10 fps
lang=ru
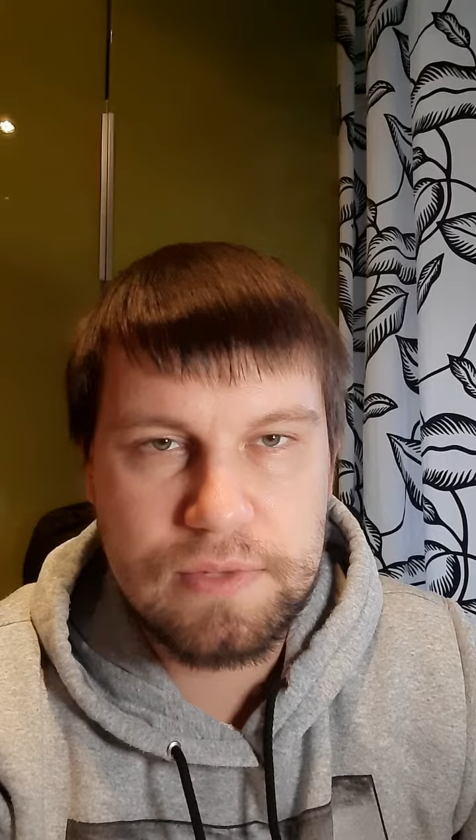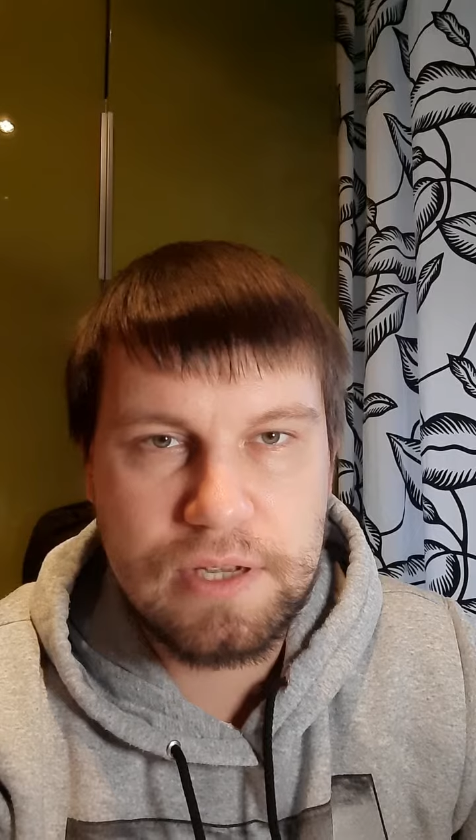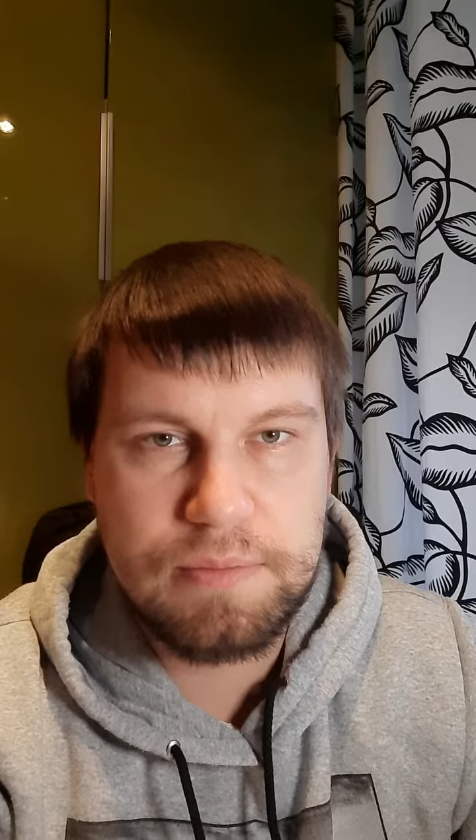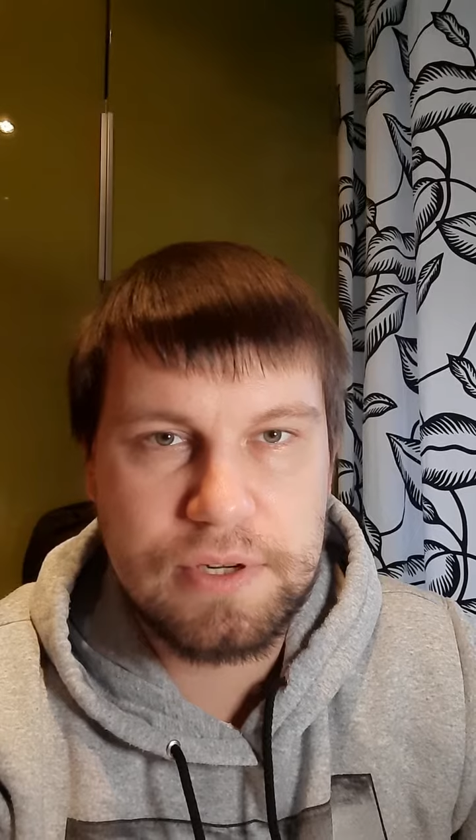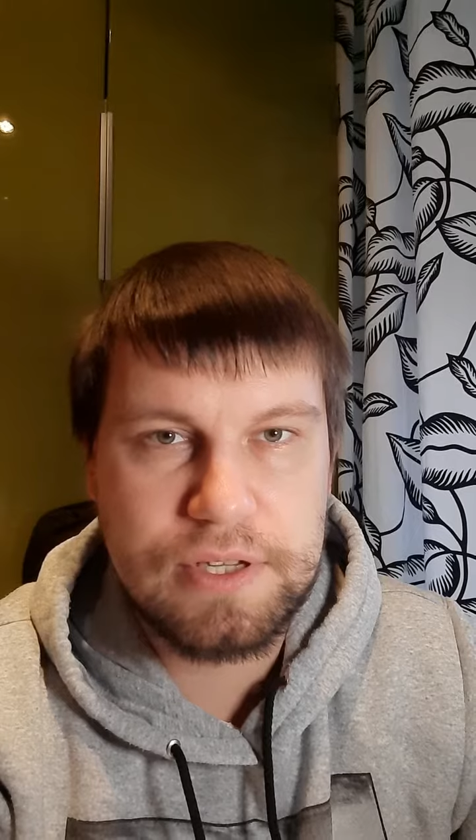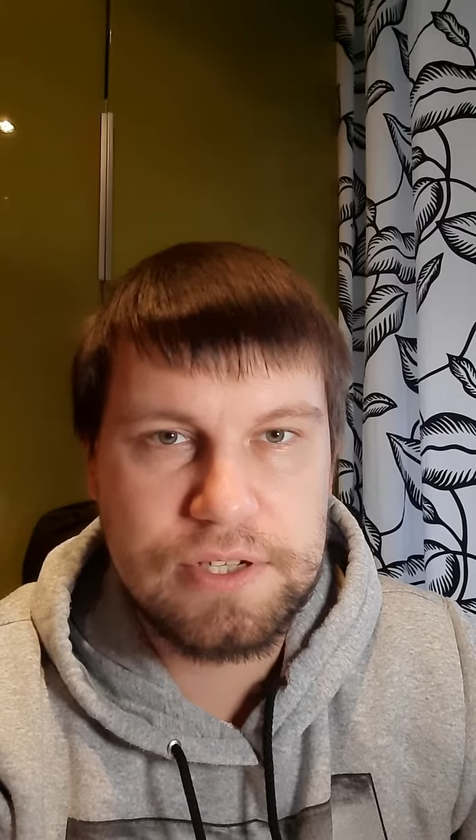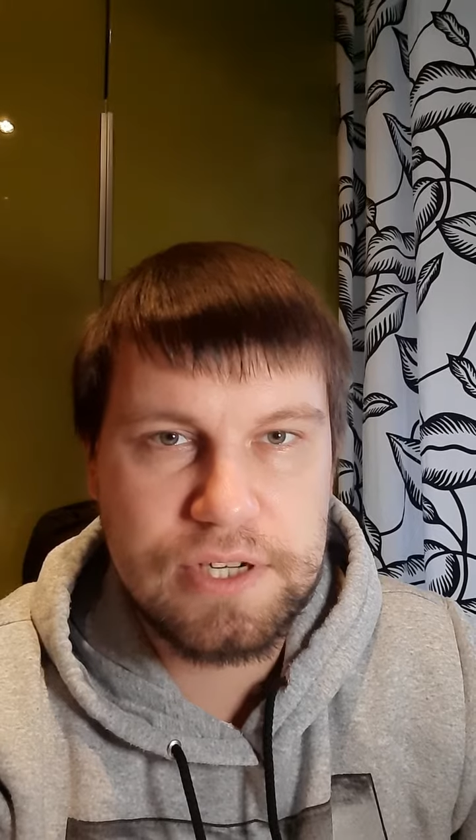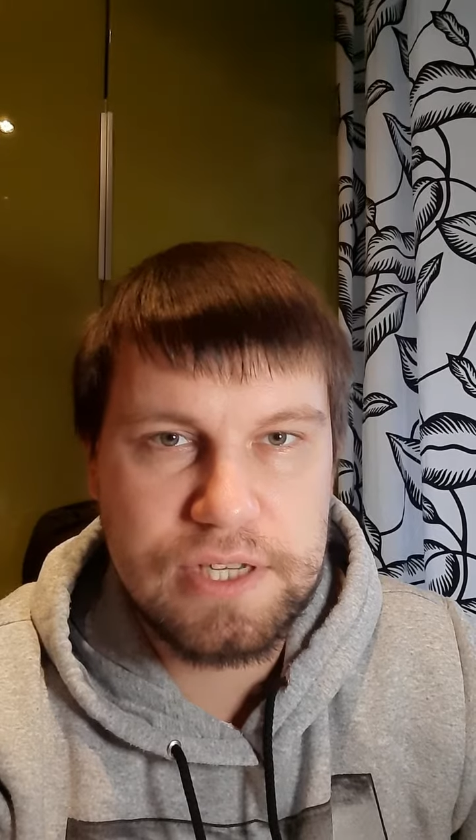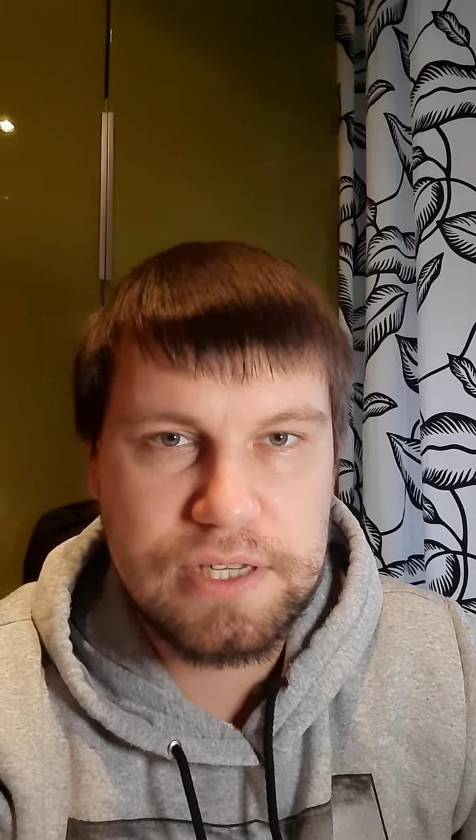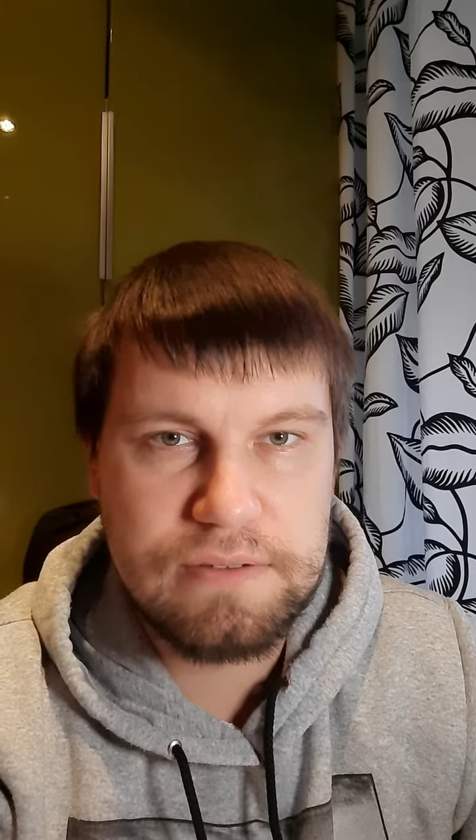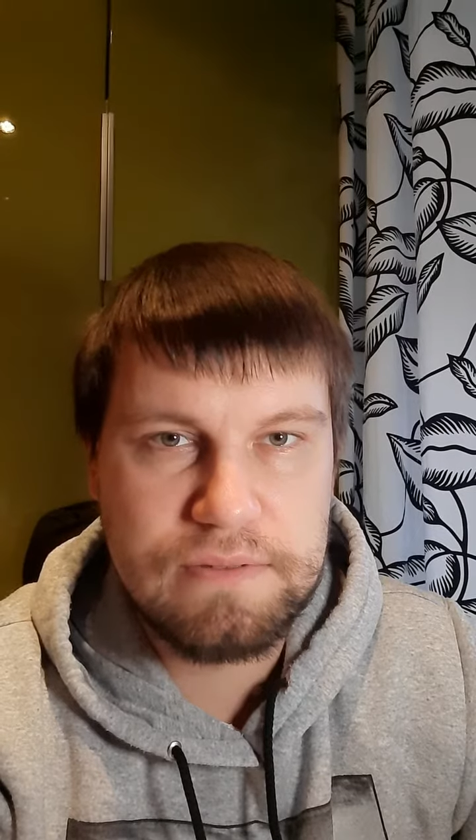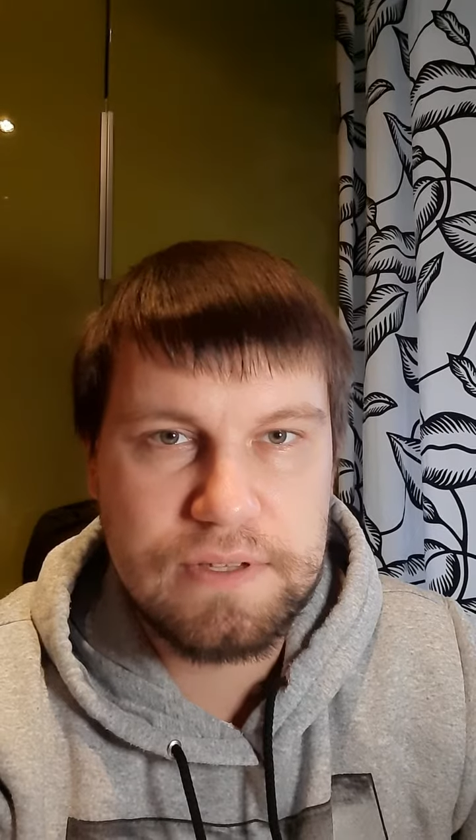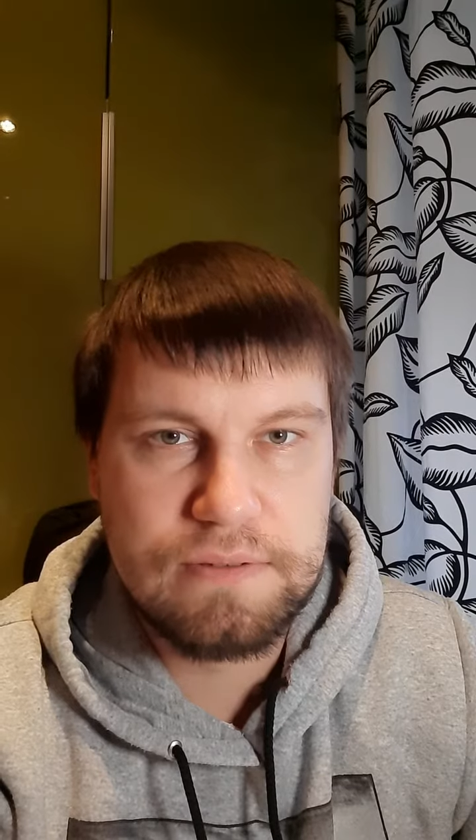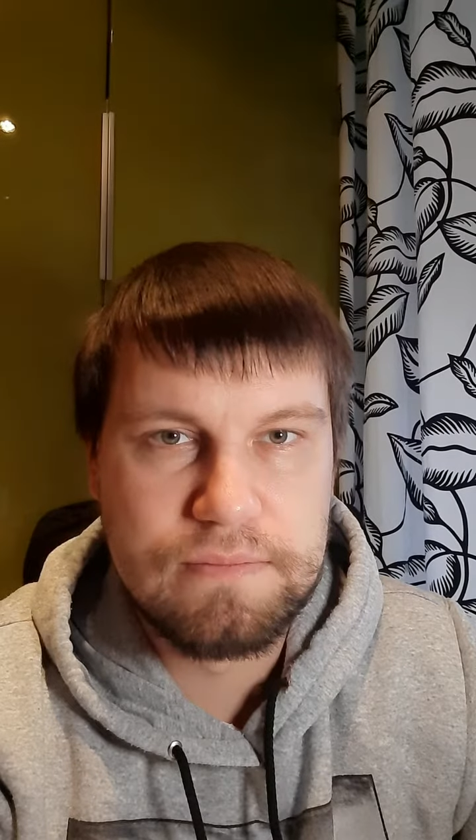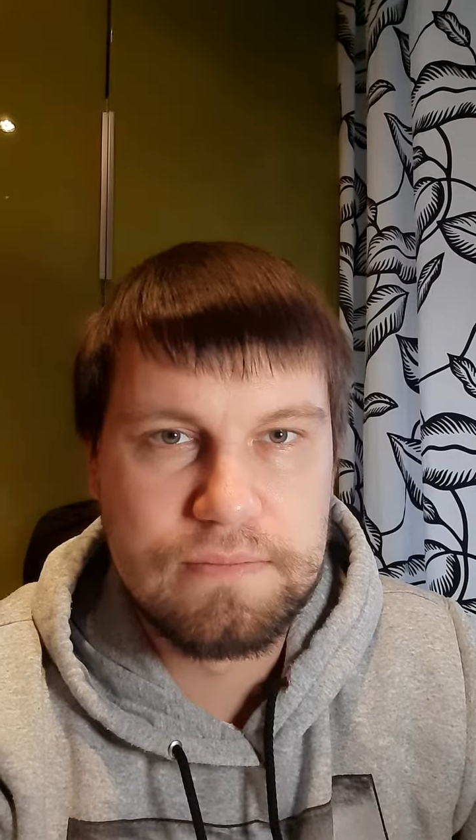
да, продолжать действовать,